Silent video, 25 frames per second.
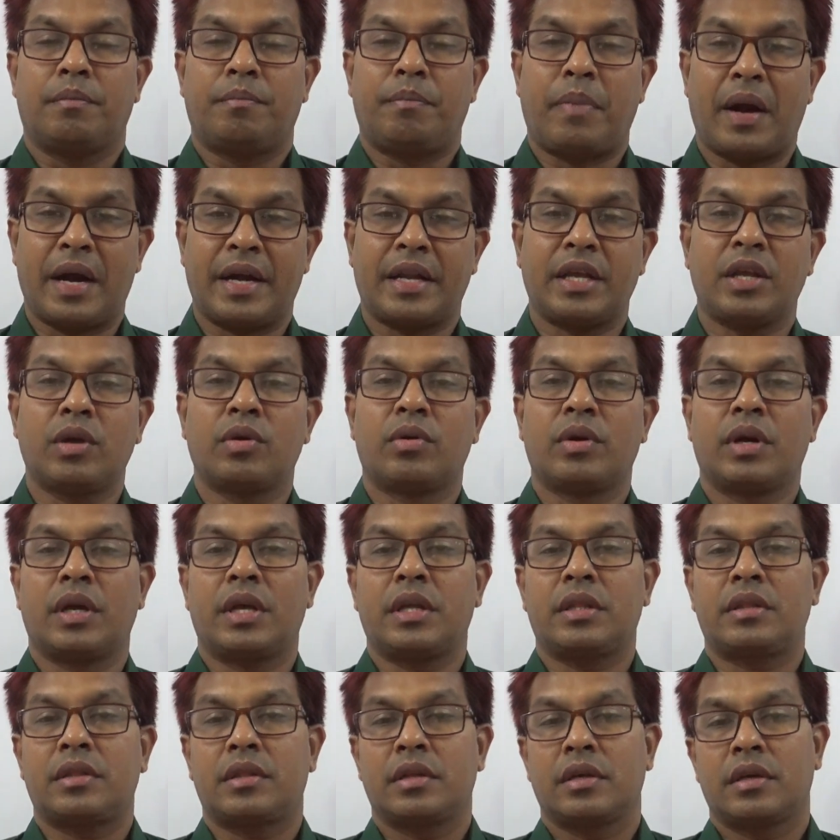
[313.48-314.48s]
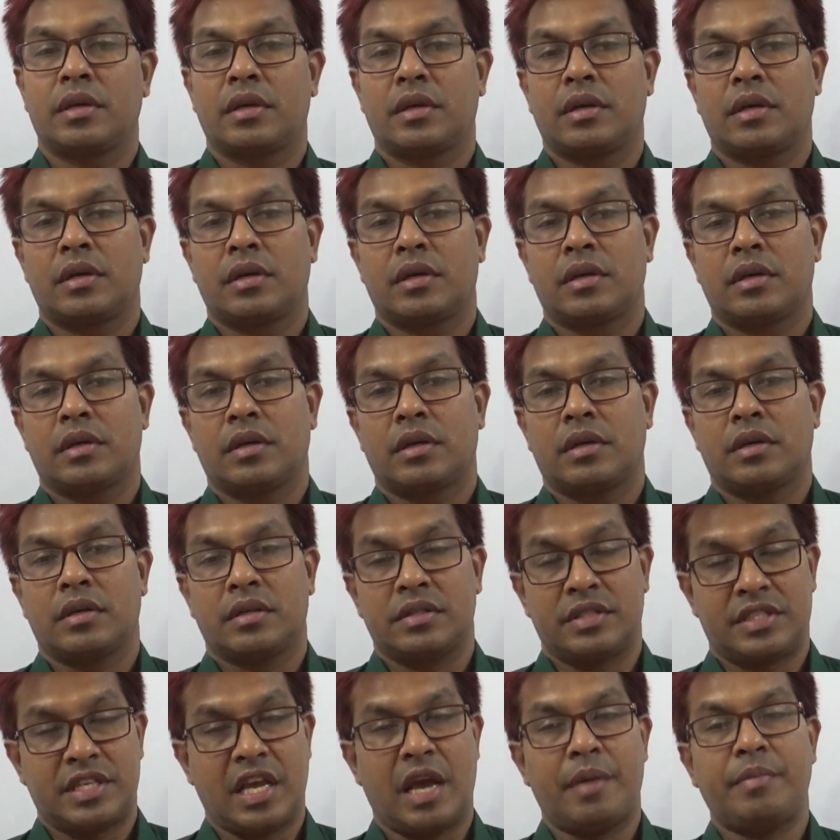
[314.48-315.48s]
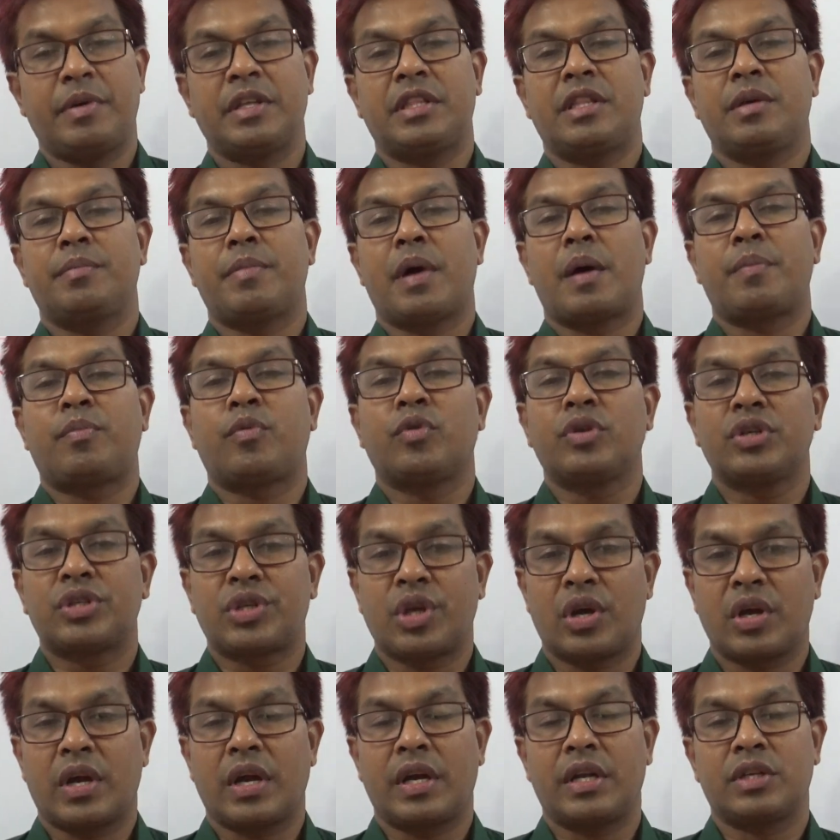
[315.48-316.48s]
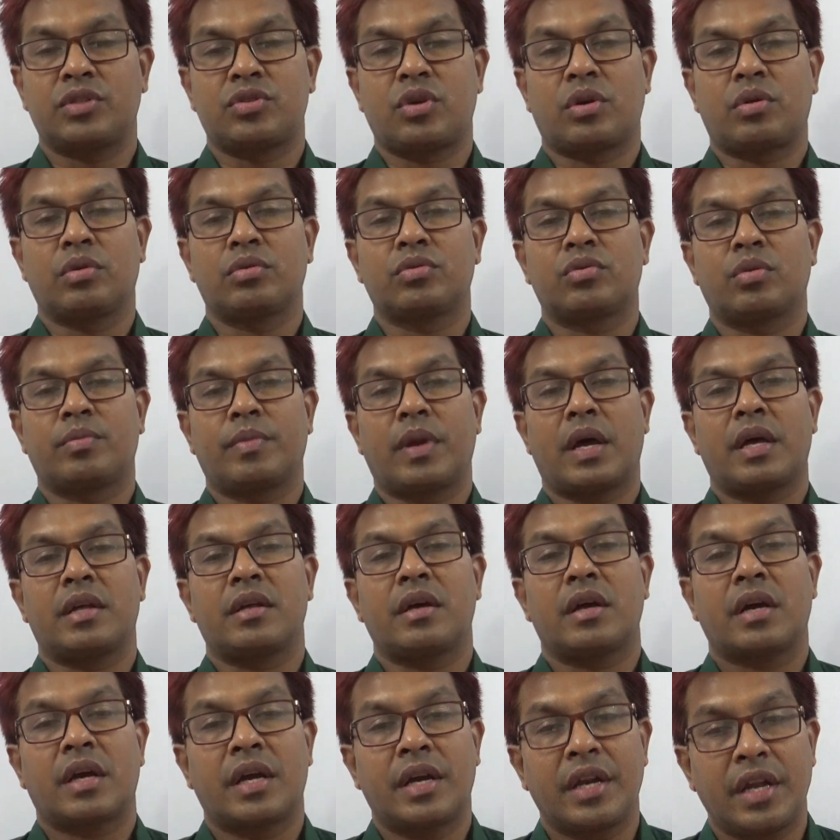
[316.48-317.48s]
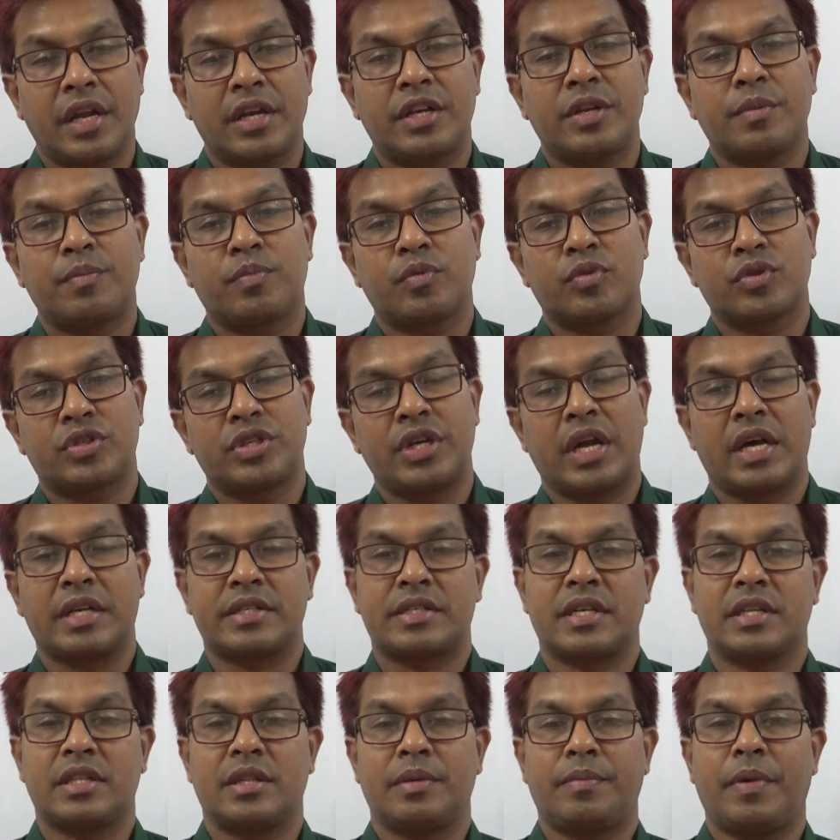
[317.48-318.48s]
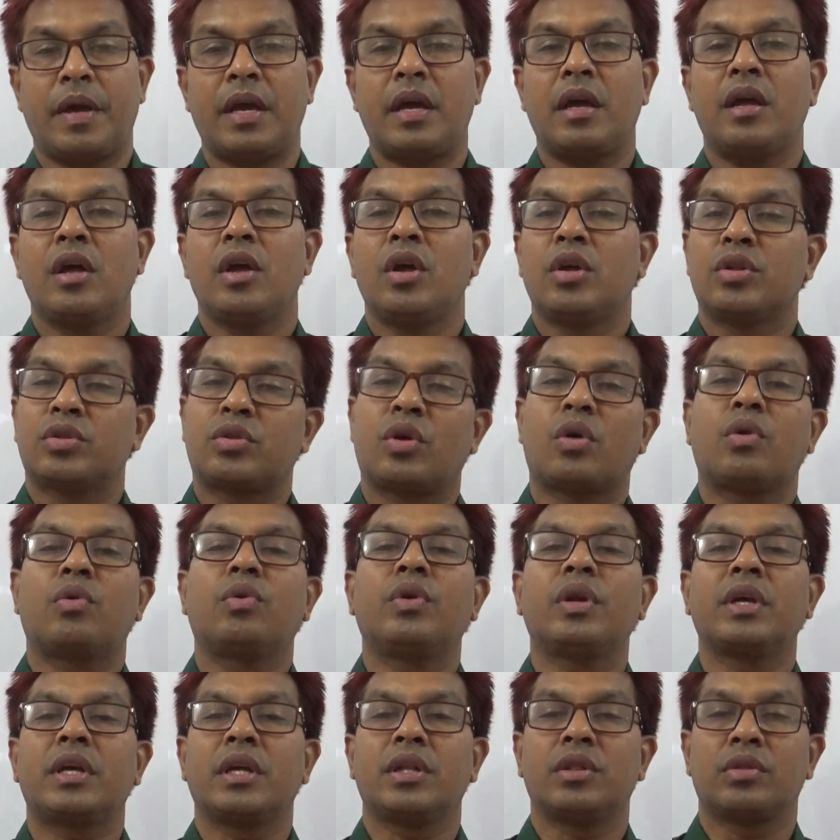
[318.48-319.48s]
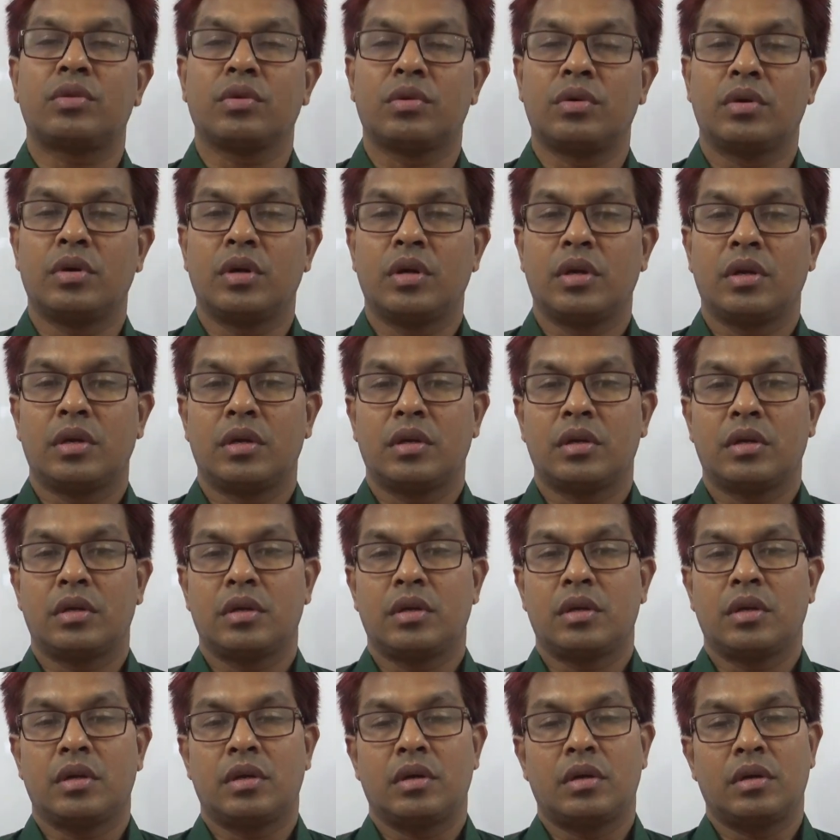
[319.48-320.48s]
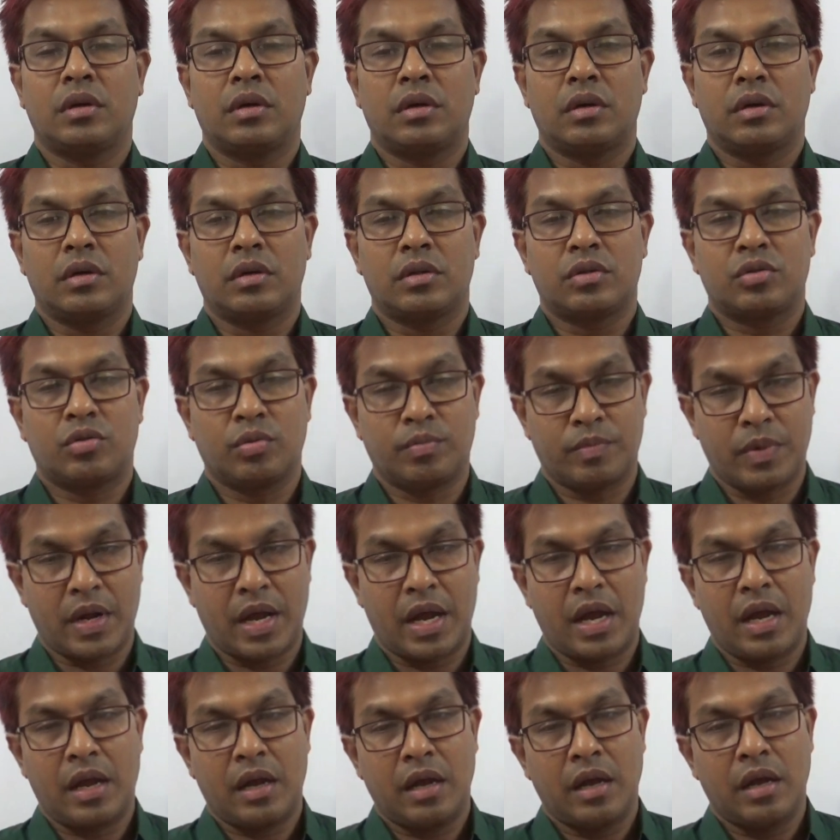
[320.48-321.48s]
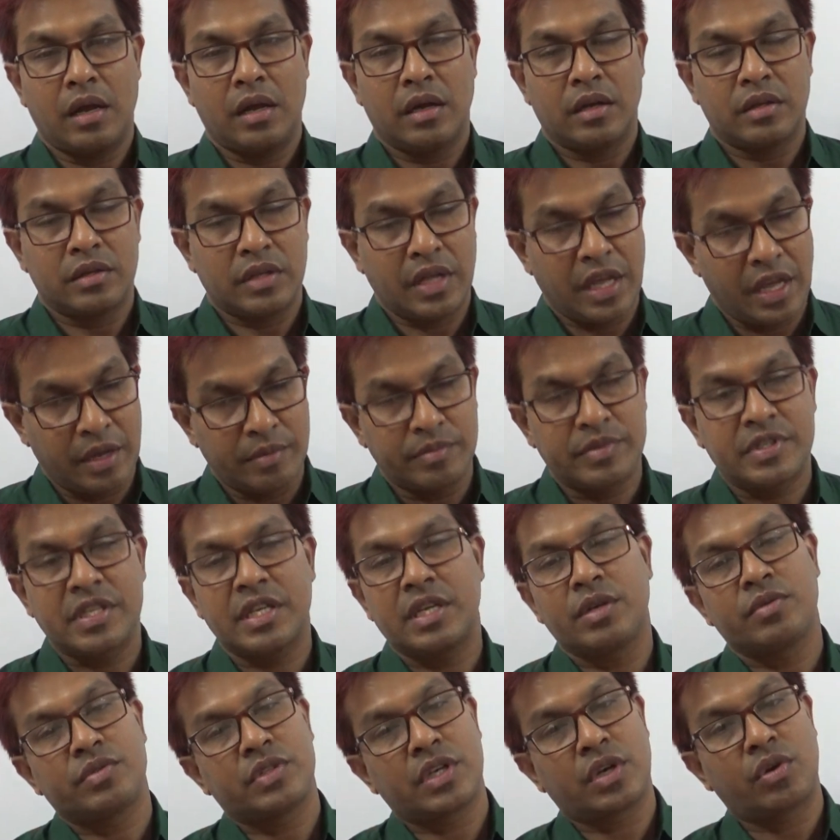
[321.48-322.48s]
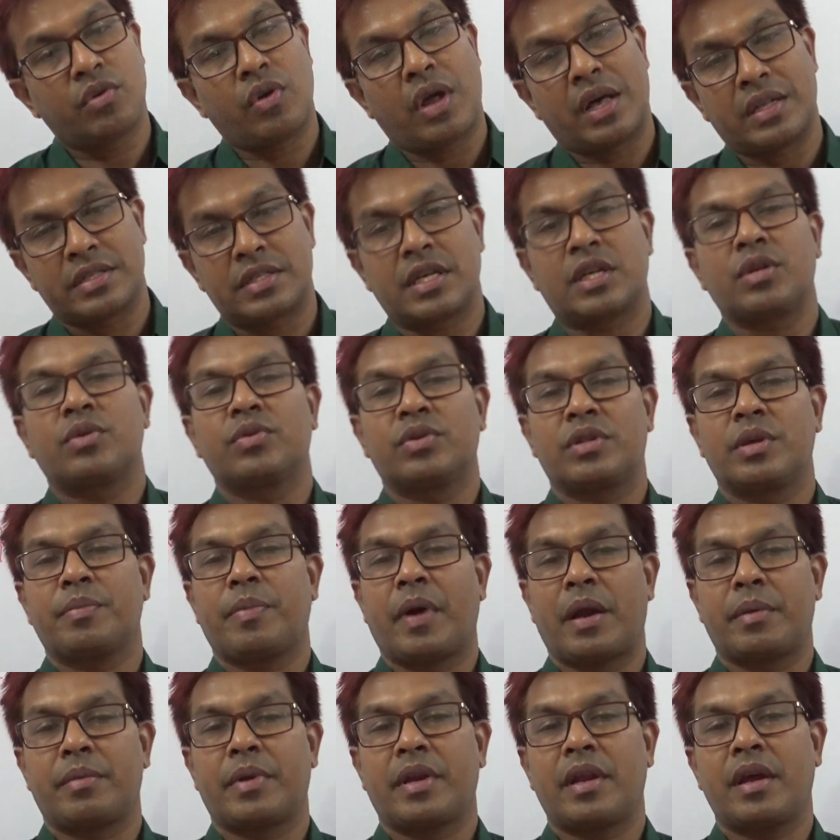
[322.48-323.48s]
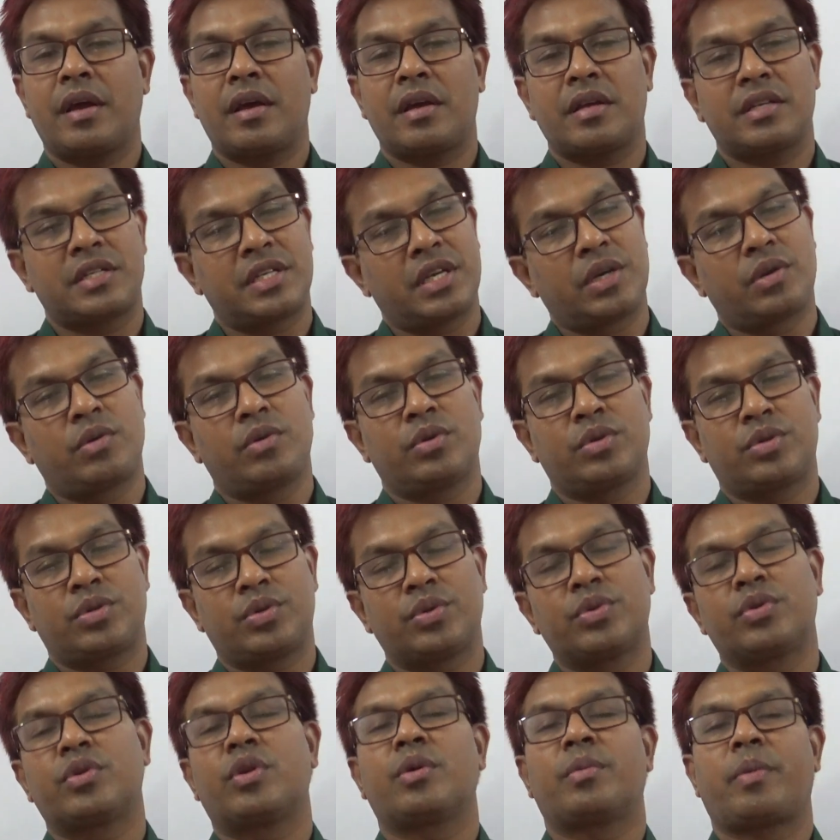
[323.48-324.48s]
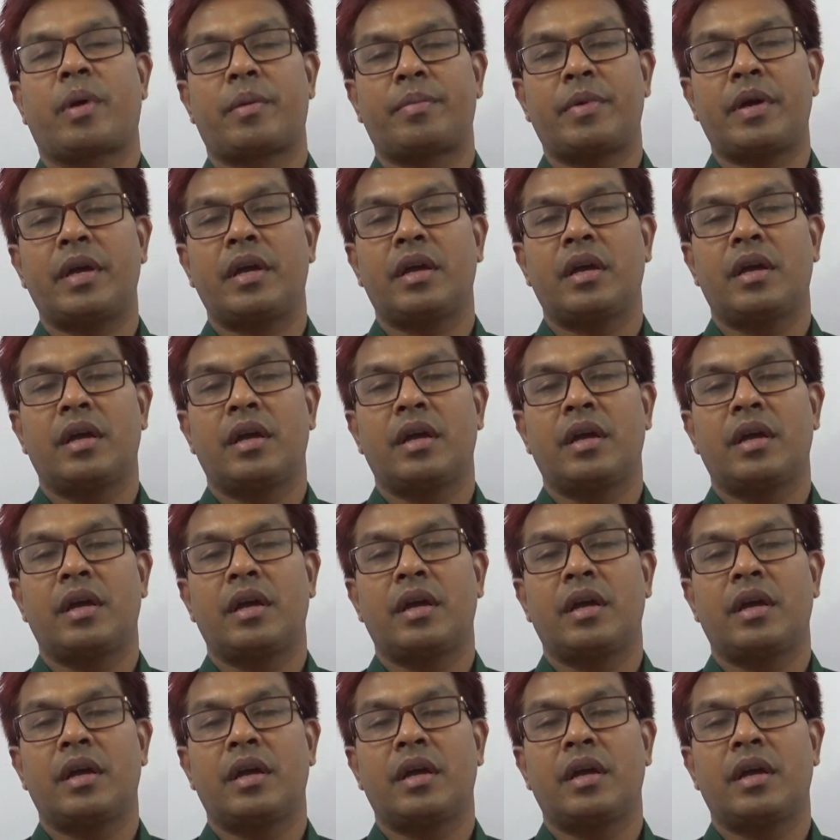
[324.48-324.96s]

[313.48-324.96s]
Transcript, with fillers: পাটিগণিত জ্যামিতি বা পরিসংখ্যানে যখন তোমরা ক্রিয়েটিভ প্রশ্নের আনসার দিবে তখনই কিন্তু তোমরা এমসিকিউ যেগুলো আনসার করতে পারবে না সেগুলো সুন্দরভাবে